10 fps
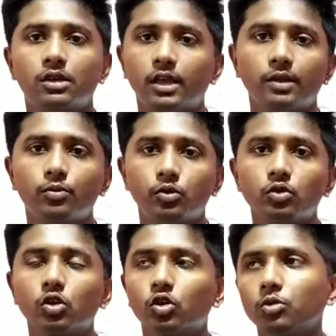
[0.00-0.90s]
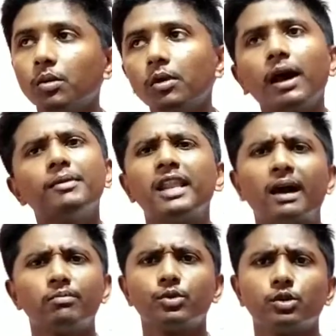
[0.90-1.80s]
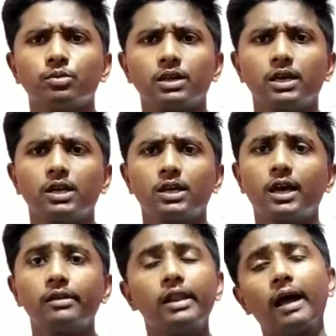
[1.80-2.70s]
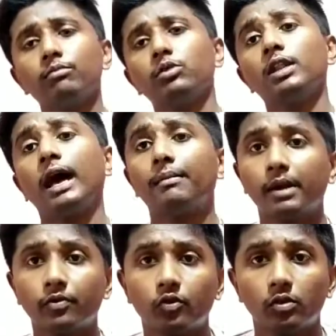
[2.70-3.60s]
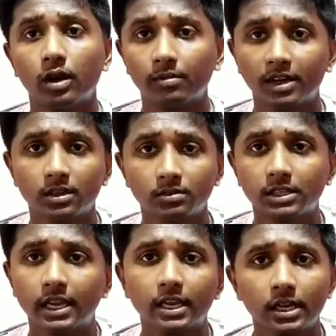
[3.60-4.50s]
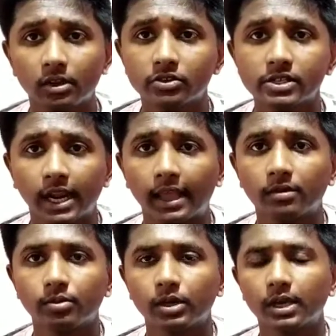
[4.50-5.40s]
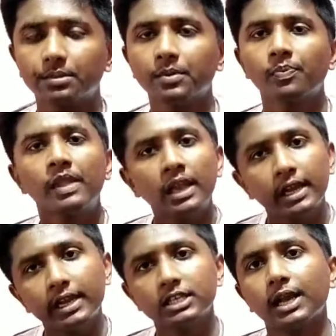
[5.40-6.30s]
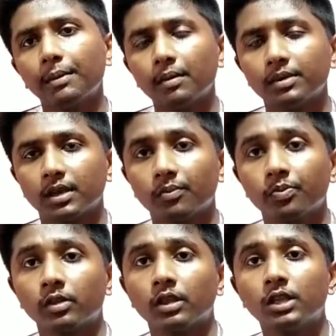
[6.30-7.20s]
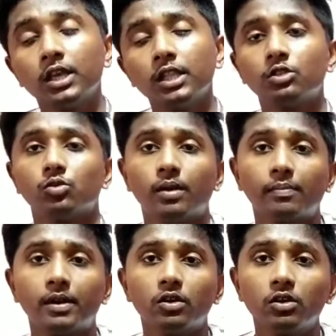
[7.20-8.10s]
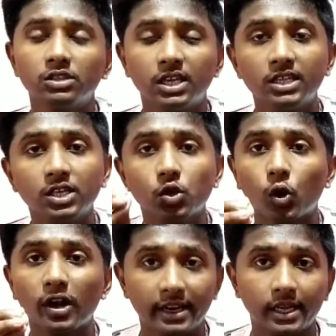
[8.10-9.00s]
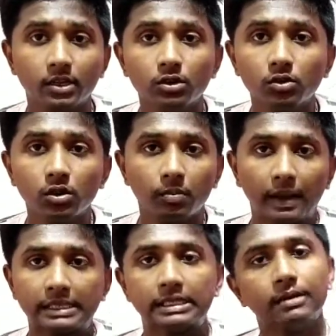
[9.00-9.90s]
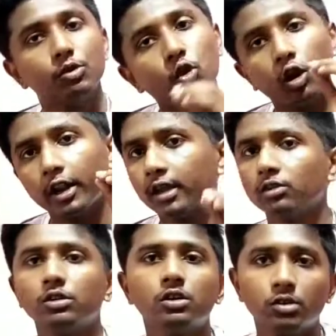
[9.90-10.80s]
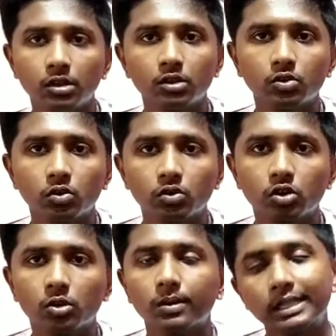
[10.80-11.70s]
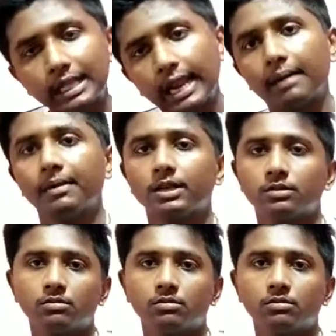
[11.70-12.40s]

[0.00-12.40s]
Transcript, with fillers: এই ভুলগুলো করবো এবং আমি নাম বলবো না কারণ নাম বললে আমার আমার চ্যানেলটা স্ট্রাইক পড়ে যাবে এটা স্বাভাবিক কিন্তু ব্যাপার হলো যে এই যে কল গুলো পাচ্ছেন আমি কল রেকর্ডিংও ইনক্লুড করব না তাহলে আমার